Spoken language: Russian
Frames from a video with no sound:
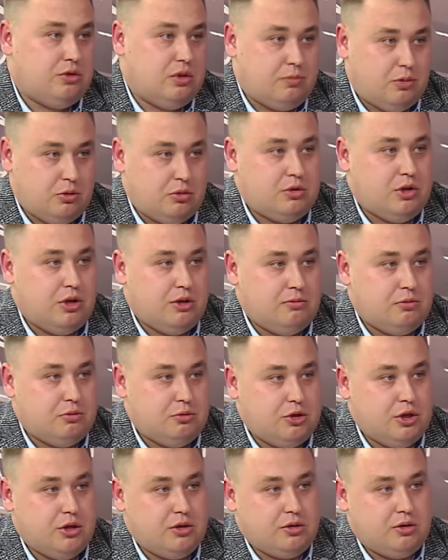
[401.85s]
на приусадебном
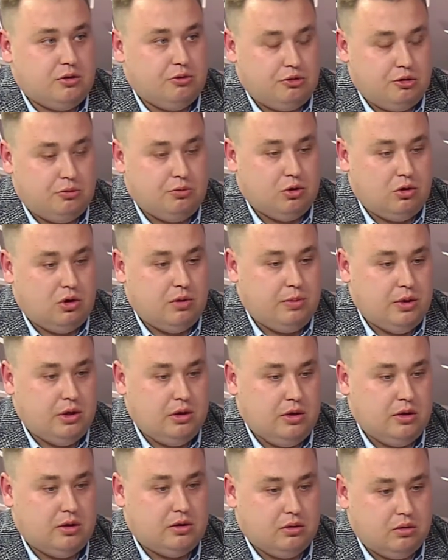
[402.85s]
участке очень много
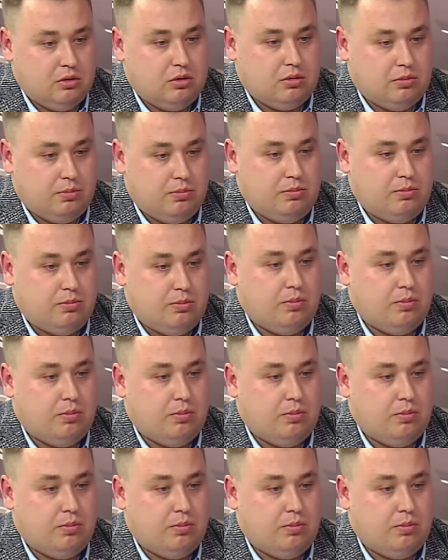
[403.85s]
пилить, но